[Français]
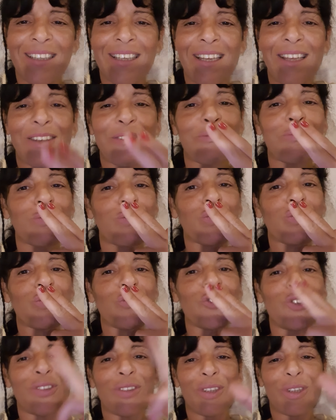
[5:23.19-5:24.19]
Et
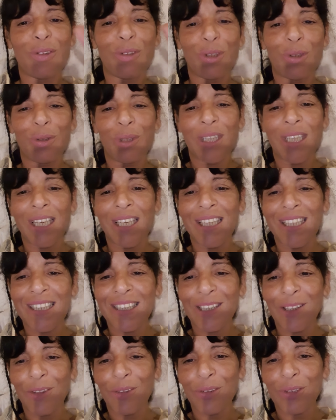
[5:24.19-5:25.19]
je vous souhaite une
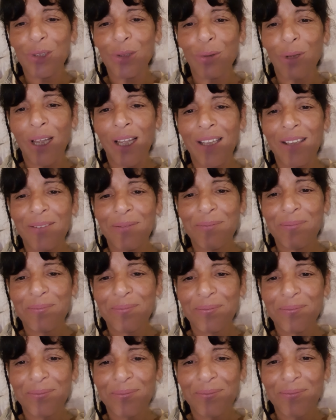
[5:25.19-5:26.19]
excellente soirée.
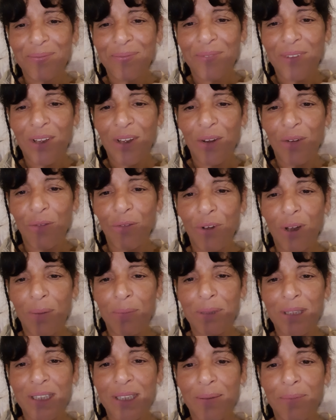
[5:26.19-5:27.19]
Au revoir
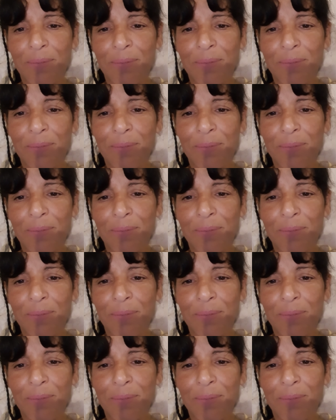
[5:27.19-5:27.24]
mes amis.